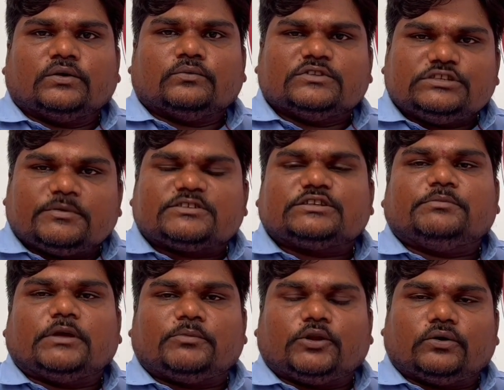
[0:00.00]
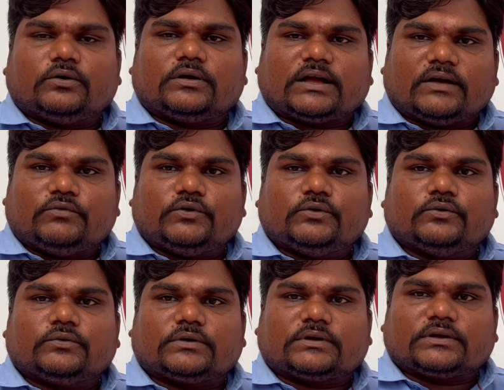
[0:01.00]
ఉద్యమ సమయంలో కవులు
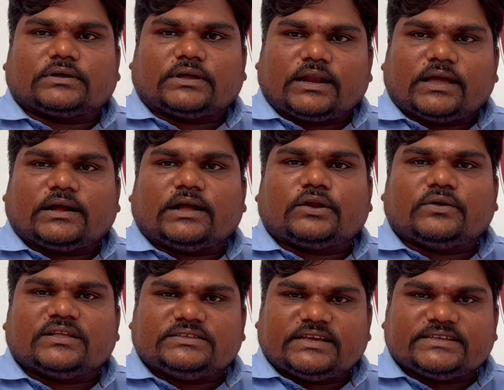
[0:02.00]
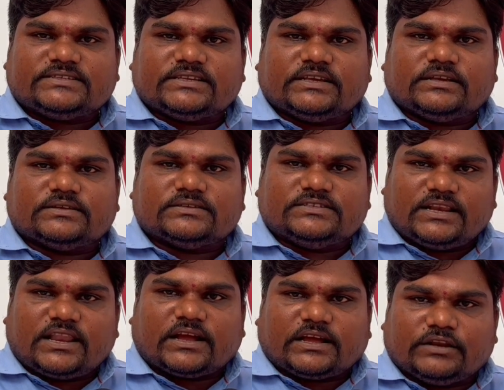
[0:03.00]
కళాకారుల జేసి
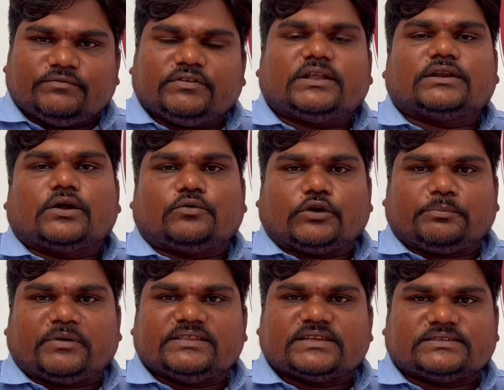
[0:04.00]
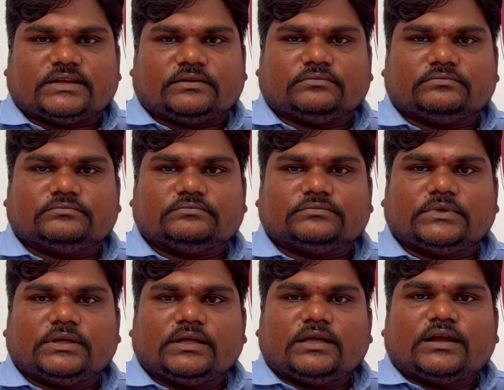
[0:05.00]
జిల్లా కన్వీనర్గా కూడా పనిచేశారు
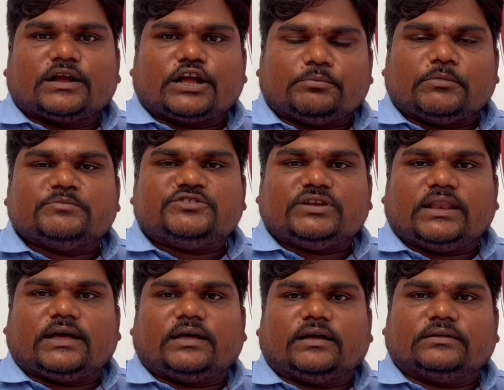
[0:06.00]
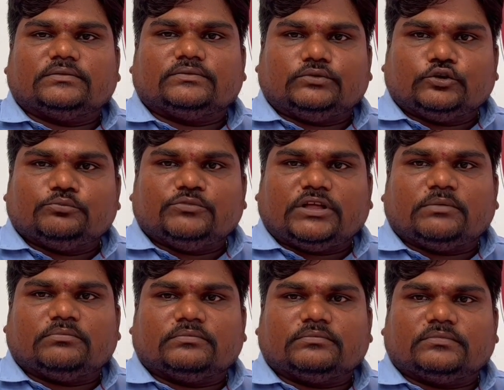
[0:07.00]
ఖమ్మం జిల్లా ధూమ్ధామ్
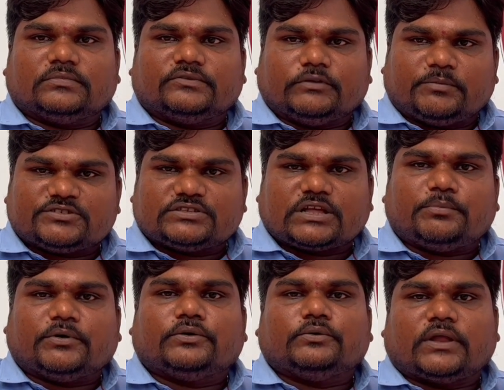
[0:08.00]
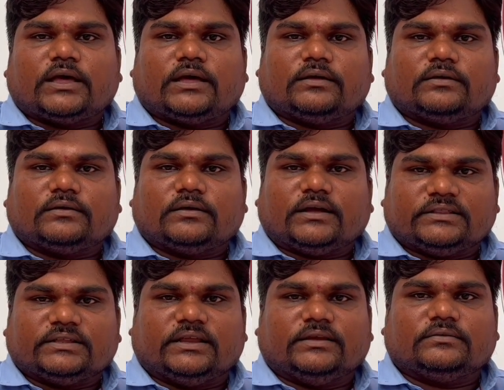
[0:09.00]
వ్యవస్థాపకుడు కూడా
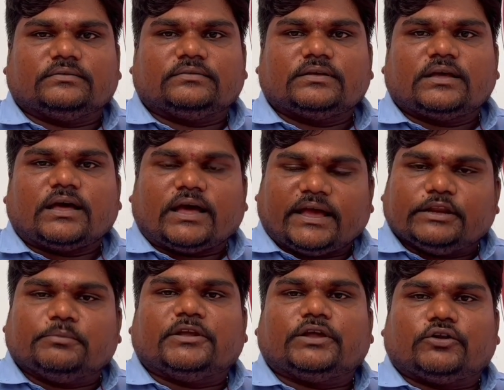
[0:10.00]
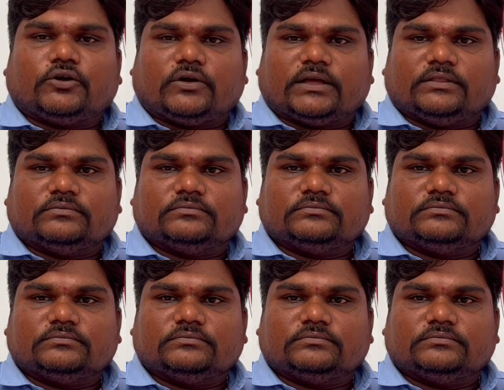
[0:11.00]
అతనే ఆయన మరెవరో కాదు